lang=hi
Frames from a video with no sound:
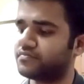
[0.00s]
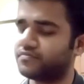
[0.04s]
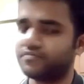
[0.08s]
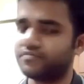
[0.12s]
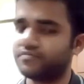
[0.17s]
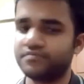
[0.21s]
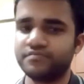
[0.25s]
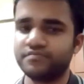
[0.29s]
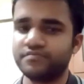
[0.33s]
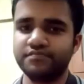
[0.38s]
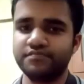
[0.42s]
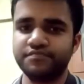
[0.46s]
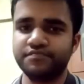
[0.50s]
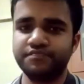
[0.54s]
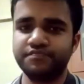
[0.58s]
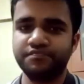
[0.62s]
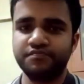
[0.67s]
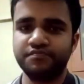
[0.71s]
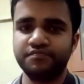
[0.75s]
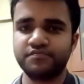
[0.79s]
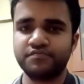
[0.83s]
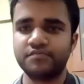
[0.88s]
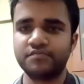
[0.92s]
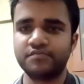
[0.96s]
प्रत्युष
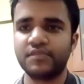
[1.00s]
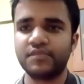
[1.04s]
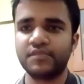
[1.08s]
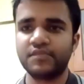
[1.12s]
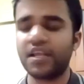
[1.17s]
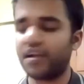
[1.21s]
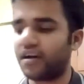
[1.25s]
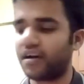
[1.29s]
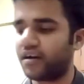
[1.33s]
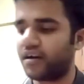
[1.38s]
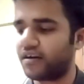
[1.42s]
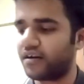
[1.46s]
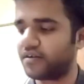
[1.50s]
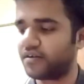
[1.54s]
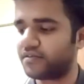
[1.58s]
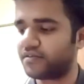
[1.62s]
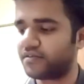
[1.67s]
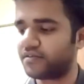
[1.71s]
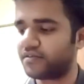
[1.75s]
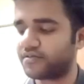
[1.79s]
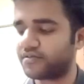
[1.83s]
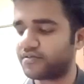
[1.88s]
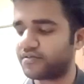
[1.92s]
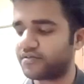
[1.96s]

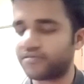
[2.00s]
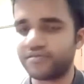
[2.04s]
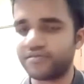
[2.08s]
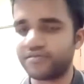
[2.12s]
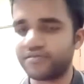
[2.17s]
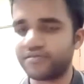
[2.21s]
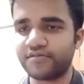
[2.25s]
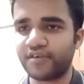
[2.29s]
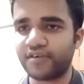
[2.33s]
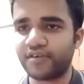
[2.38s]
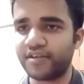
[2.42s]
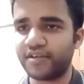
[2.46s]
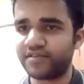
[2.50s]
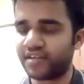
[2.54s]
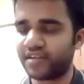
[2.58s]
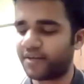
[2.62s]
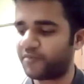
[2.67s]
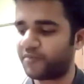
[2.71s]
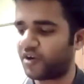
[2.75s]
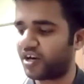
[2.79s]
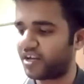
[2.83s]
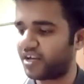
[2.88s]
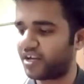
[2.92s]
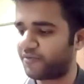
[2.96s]
सॉरी सर आई एम नॉट
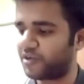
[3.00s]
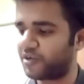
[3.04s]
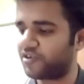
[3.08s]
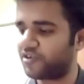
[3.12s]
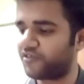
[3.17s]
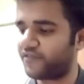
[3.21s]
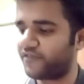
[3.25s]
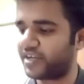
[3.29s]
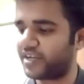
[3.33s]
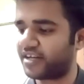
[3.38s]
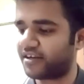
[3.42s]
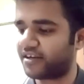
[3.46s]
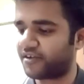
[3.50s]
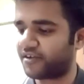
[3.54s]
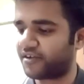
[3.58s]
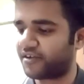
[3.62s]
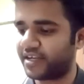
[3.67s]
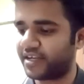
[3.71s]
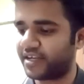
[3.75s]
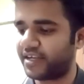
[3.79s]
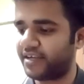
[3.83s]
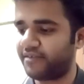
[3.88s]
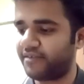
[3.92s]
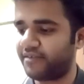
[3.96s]
एबल टू फिगर आउट
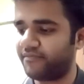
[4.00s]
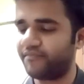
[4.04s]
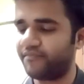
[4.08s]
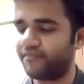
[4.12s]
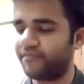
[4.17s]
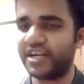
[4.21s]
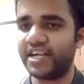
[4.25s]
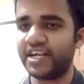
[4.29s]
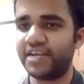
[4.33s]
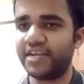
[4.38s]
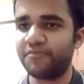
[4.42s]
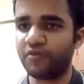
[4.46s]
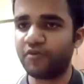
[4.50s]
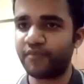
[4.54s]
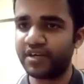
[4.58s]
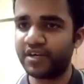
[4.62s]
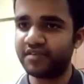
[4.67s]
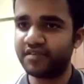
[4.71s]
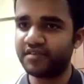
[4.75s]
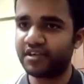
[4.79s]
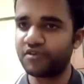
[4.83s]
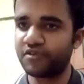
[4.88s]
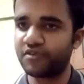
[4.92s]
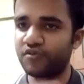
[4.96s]
कि बेंडिंग मोमेंट
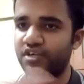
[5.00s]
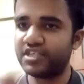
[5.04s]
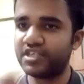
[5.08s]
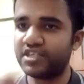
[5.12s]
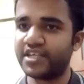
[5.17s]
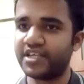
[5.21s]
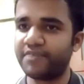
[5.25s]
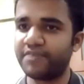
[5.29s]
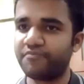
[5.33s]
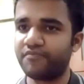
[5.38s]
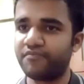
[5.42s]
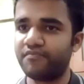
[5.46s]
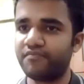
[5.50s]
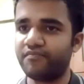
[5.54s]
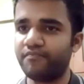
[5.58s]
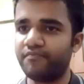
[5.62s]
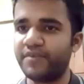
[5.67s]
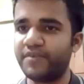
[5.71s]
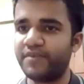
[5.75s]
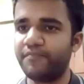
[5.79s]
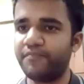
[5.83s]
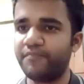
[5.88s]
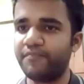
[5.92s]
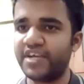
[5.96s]
सर्कुलर शेप
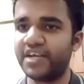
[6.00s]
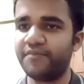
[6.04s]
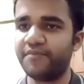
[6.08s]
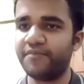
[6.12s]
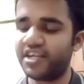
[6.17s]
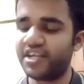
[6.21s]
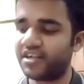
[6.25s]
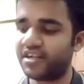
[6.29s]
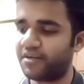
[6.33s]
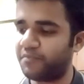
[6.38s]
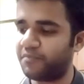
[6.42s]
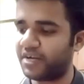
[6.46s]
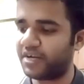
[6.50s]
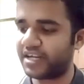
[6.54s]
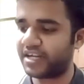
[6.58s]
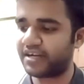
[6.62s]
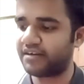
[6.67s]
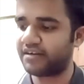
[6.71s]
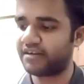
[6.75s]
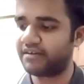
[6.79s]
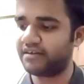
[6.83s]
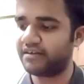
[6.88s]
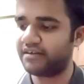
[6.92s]
बीएमडी कब बनेगा